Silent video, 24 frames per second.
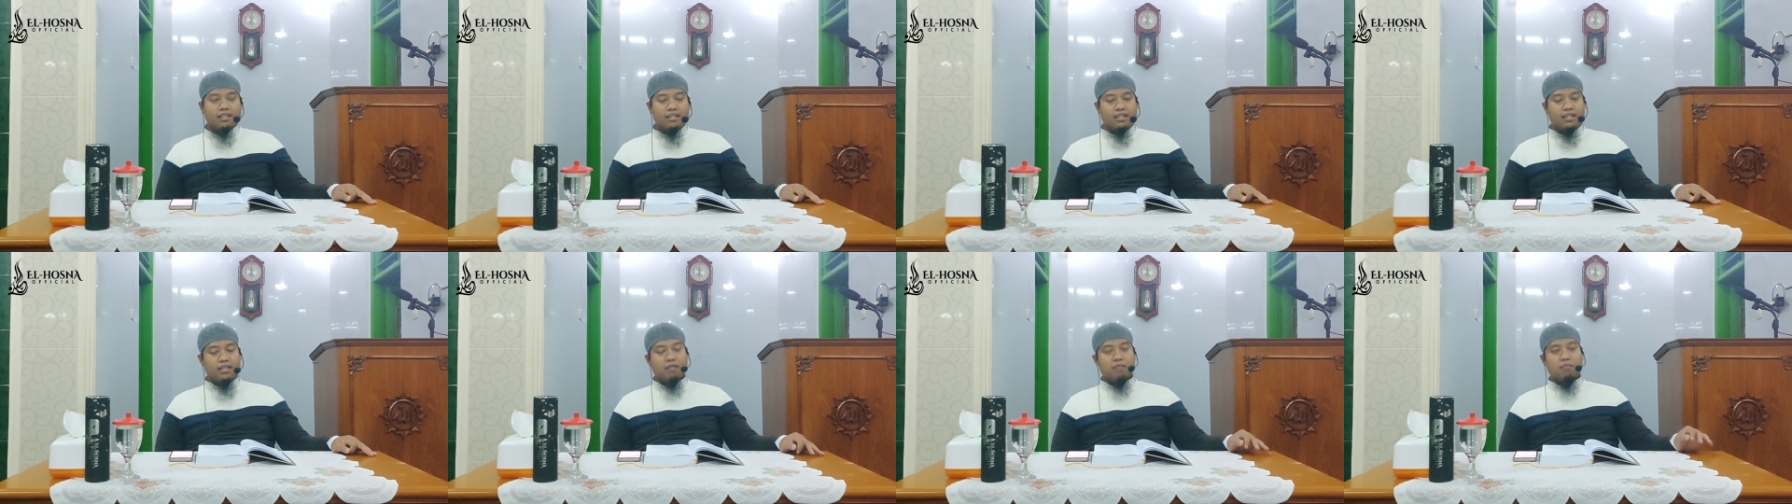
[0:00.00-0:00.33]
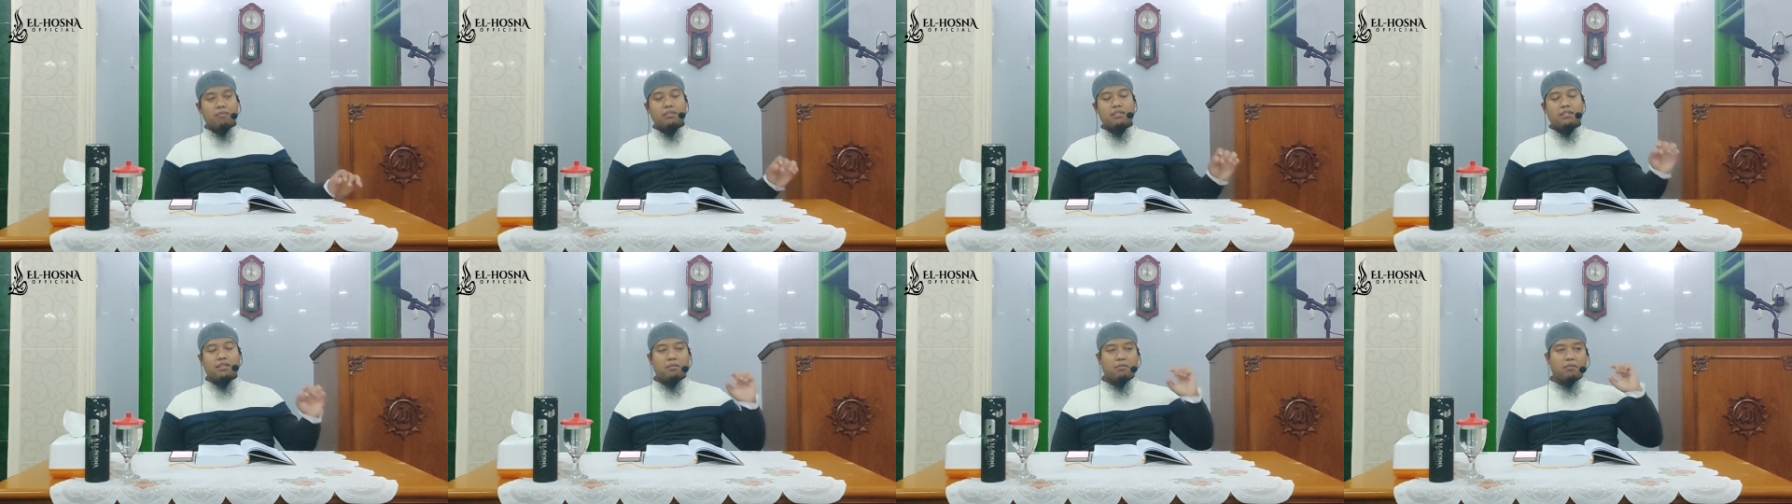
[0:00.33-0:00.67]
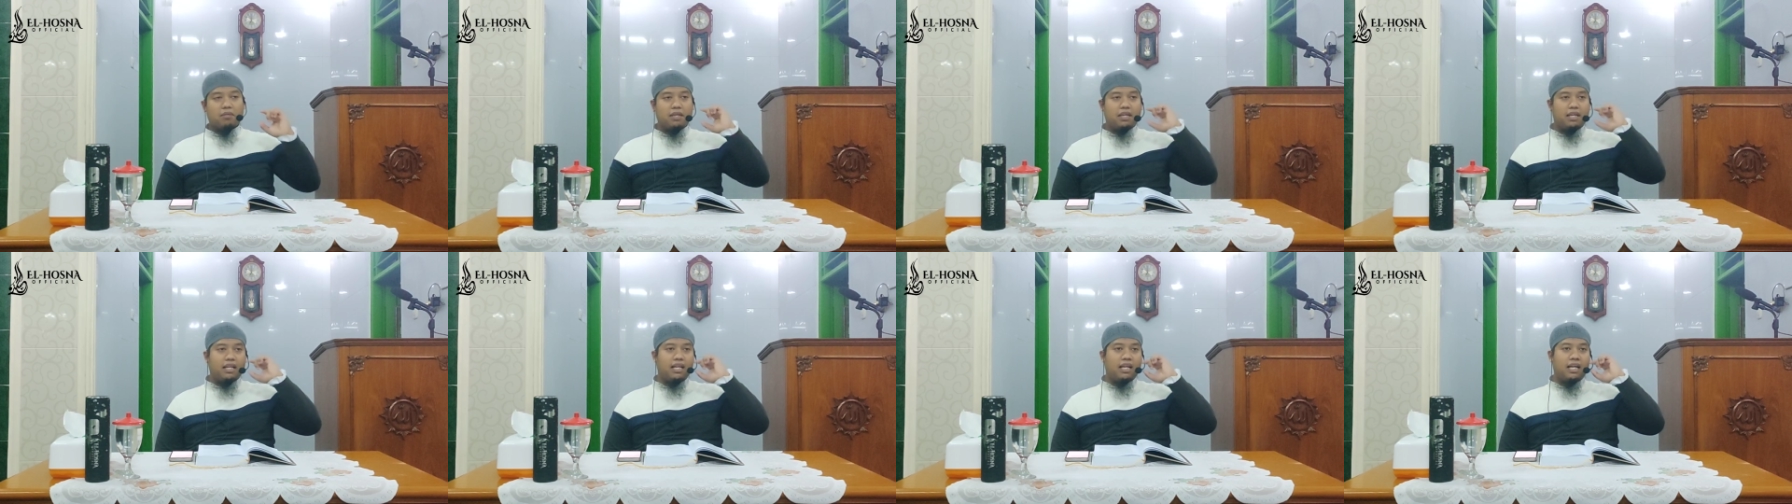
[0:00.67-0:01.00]
yang bisa
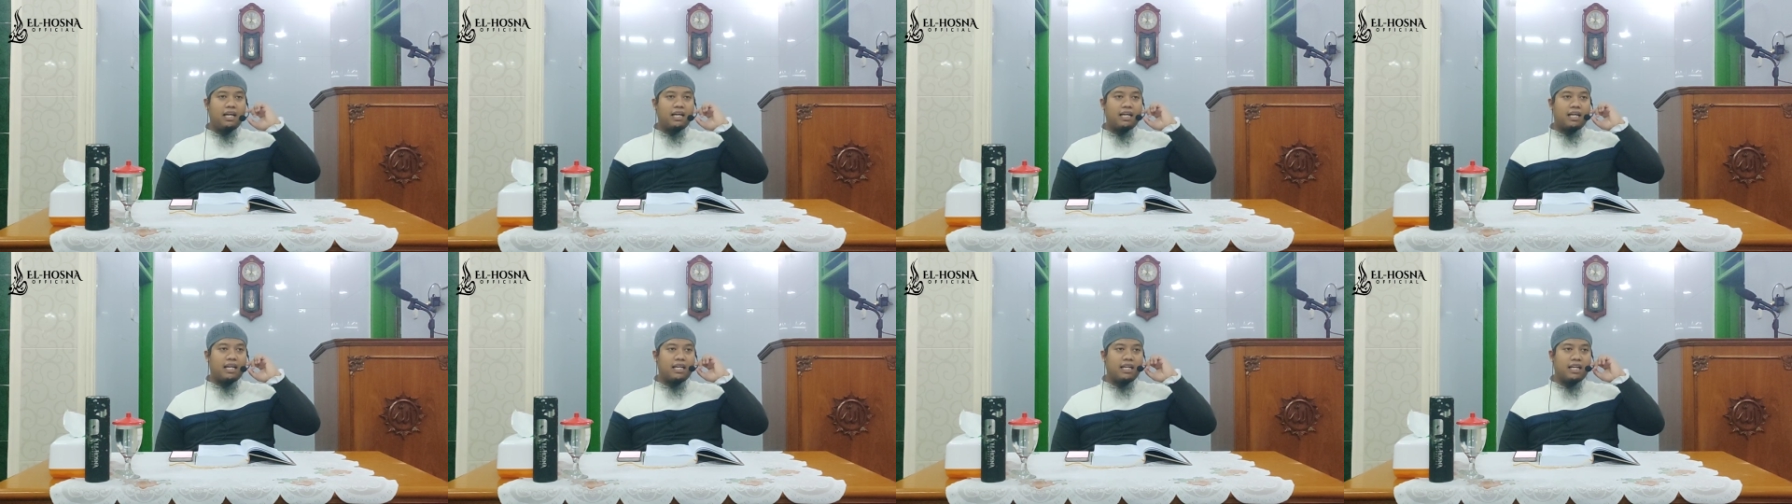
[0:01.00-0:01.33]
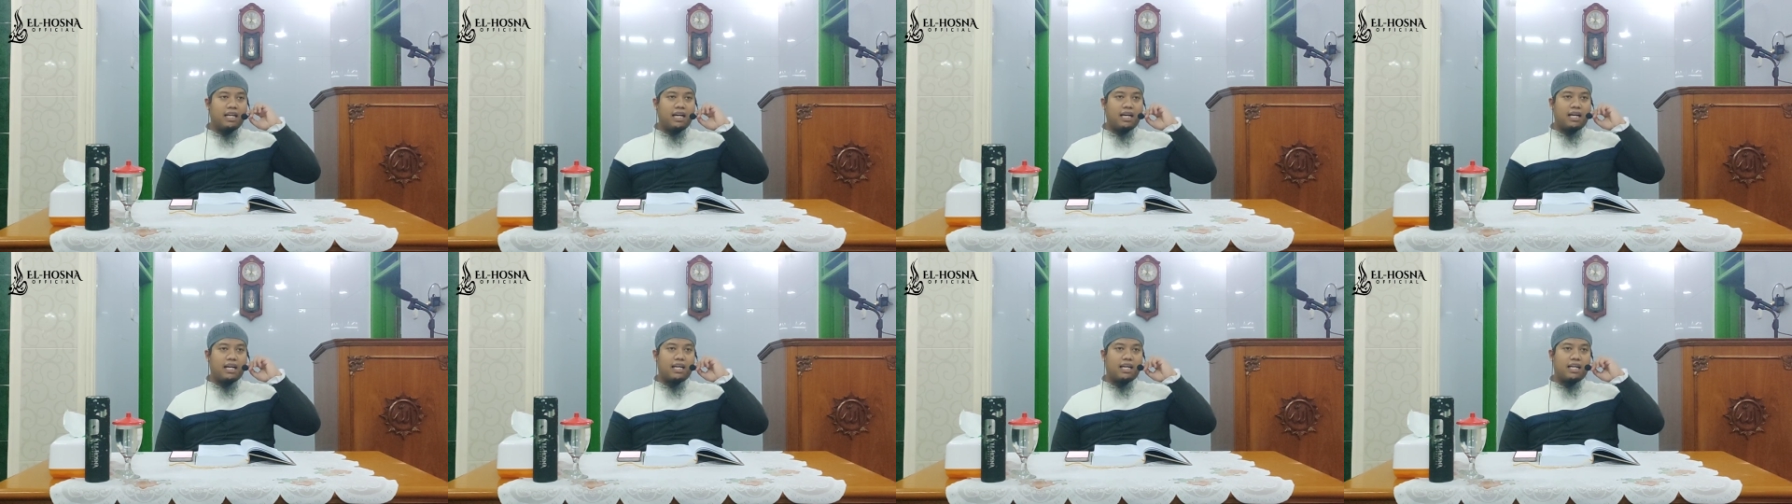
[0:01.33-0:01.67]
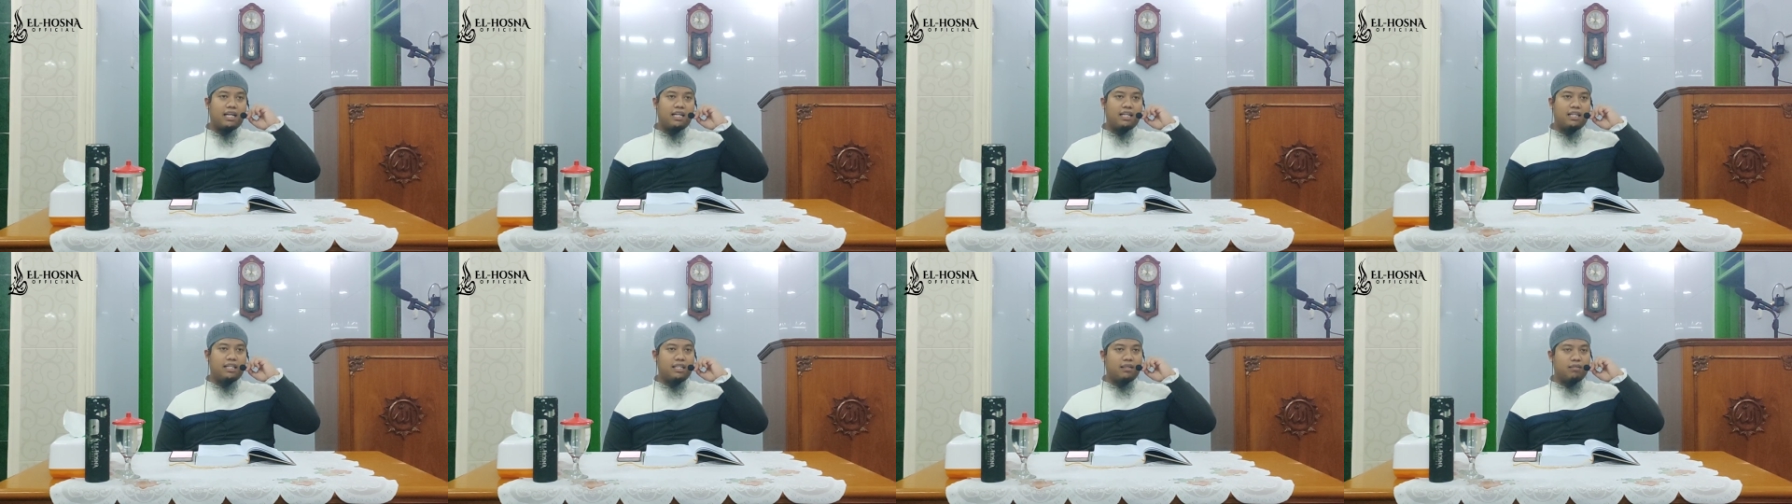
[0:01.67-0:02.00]
menghilangkan
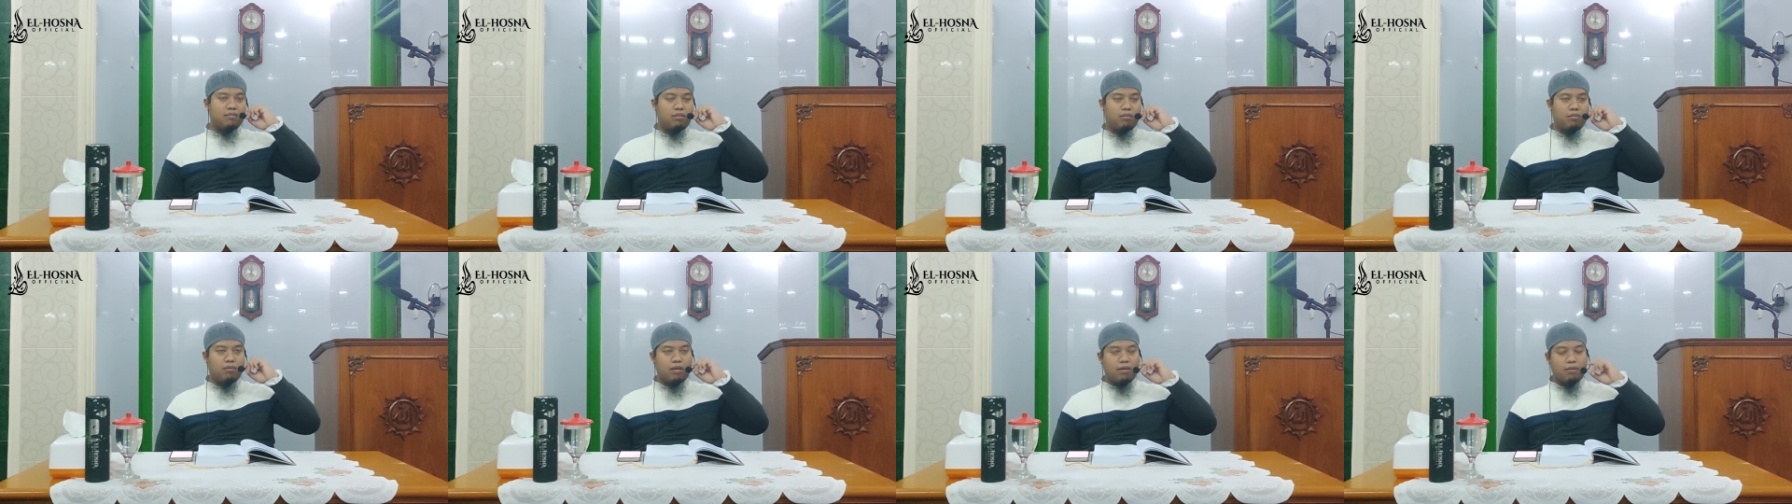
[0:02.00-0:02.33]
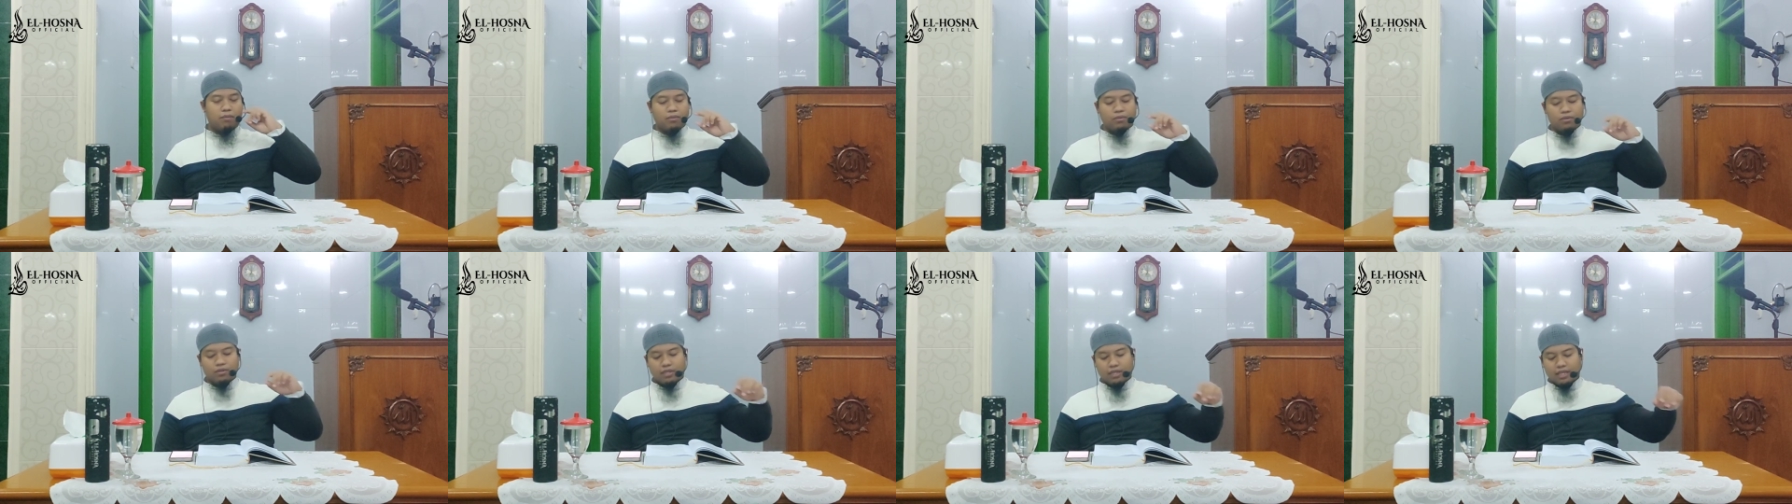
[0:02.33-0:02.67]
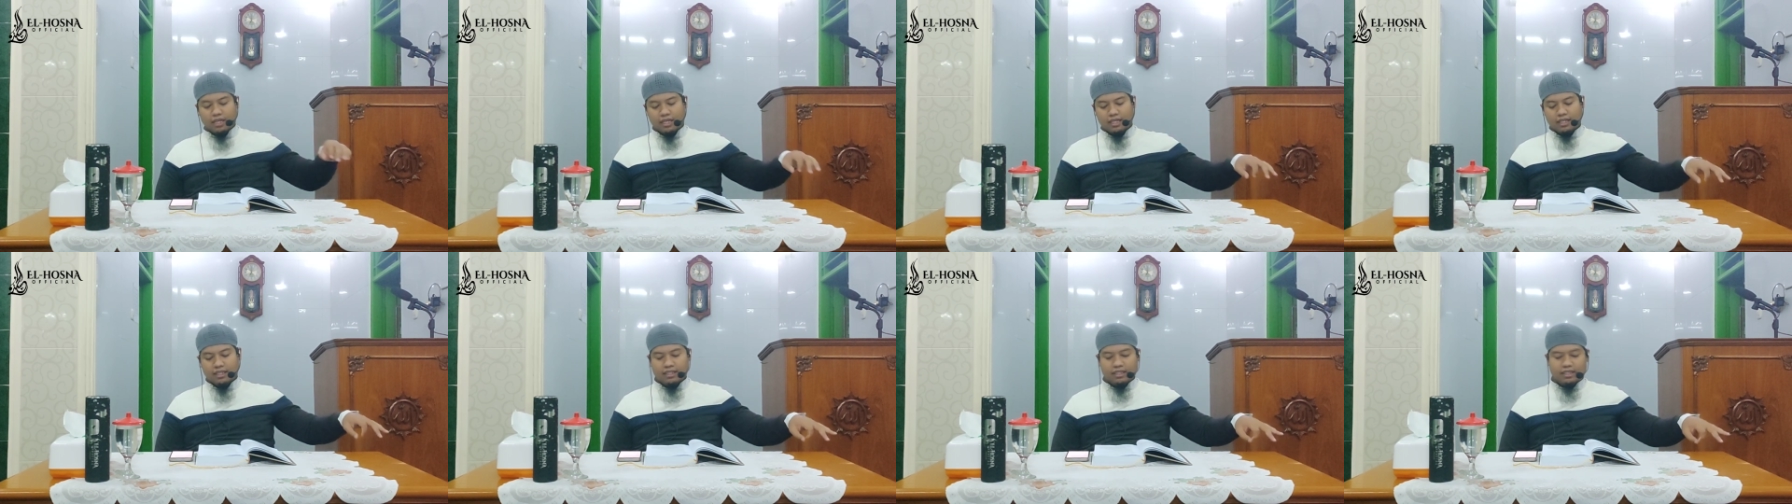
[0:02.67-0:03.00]
akal dan
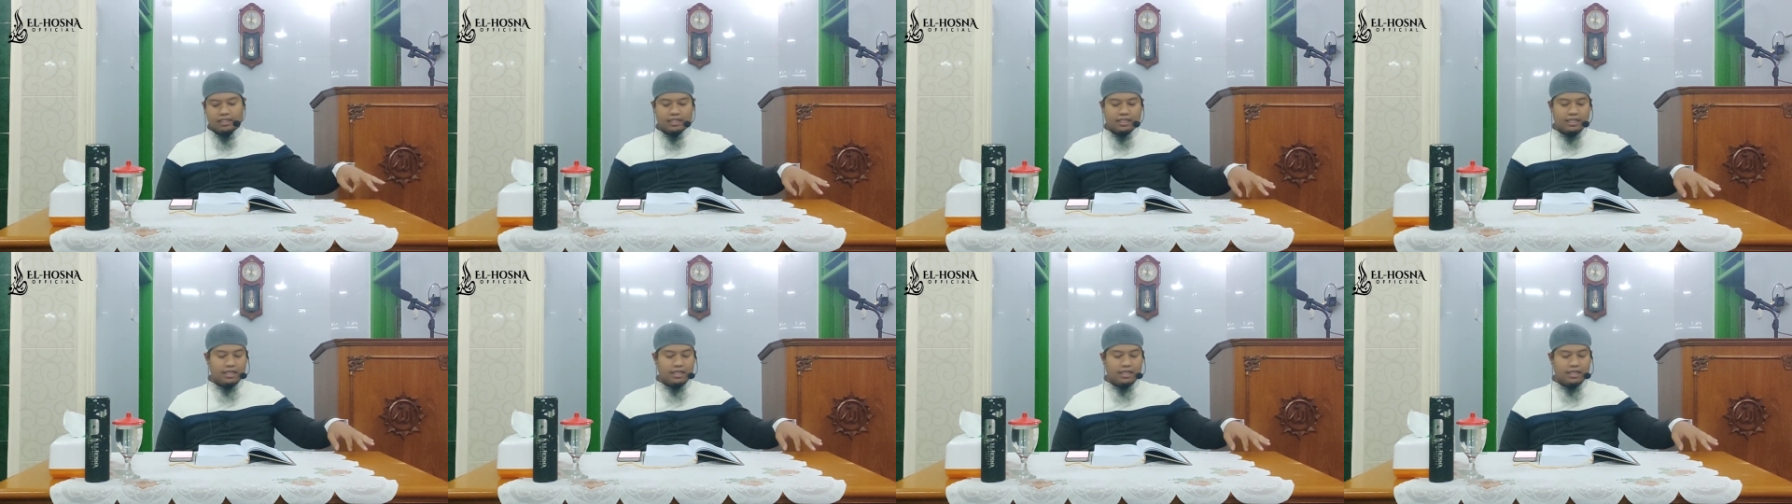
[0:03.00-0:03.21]
memabukkan.